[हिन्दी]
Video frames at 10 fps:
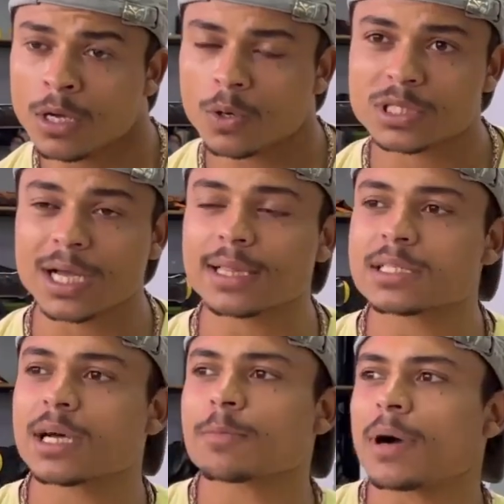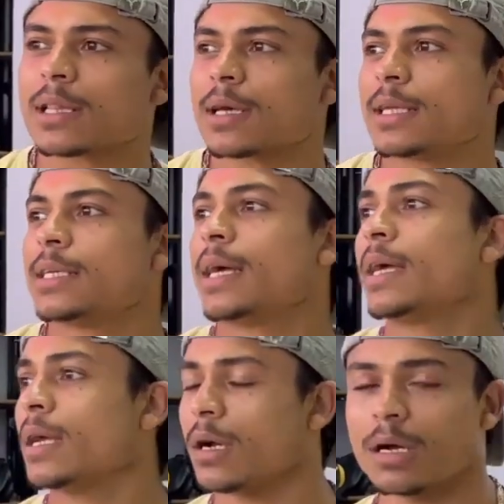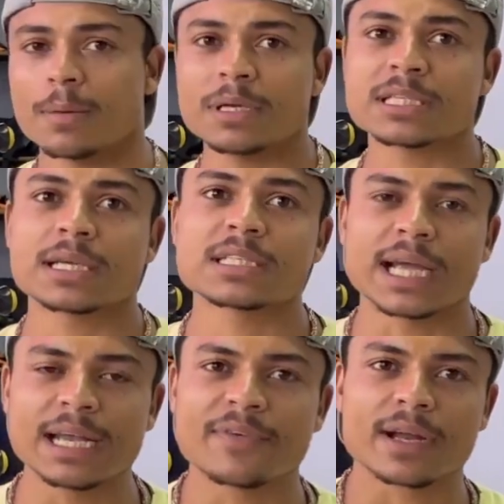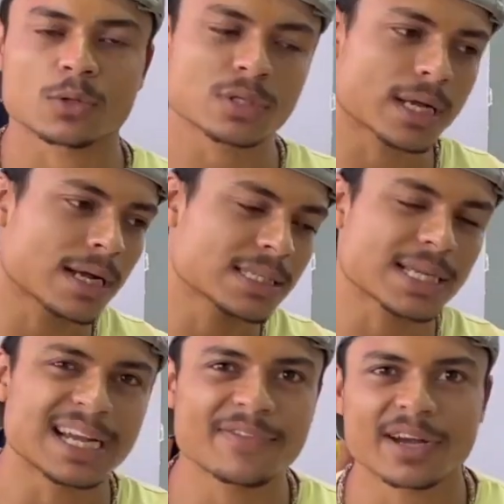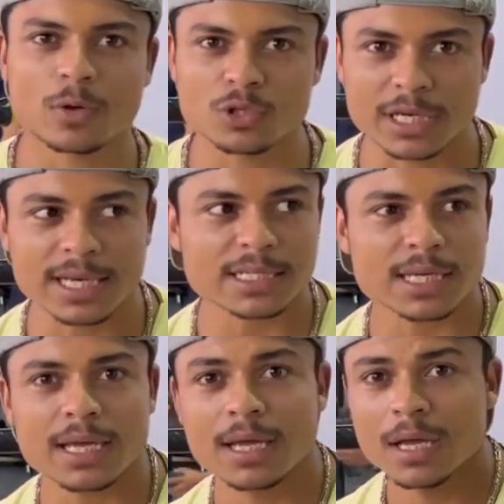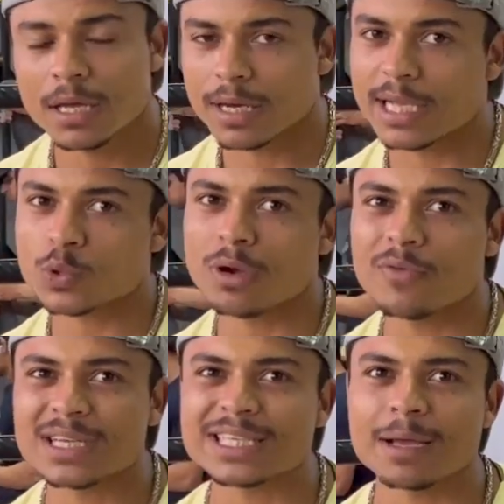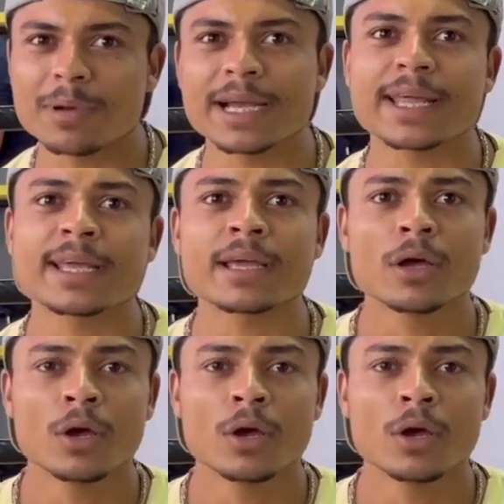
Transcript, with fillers: और साथ ही साथ बात करी जाए अब इसके साइड इफेक्ट साइड इफेक्ट कुछ नहीं है इसके नेचुरल वेस्ट टैबलेट हैं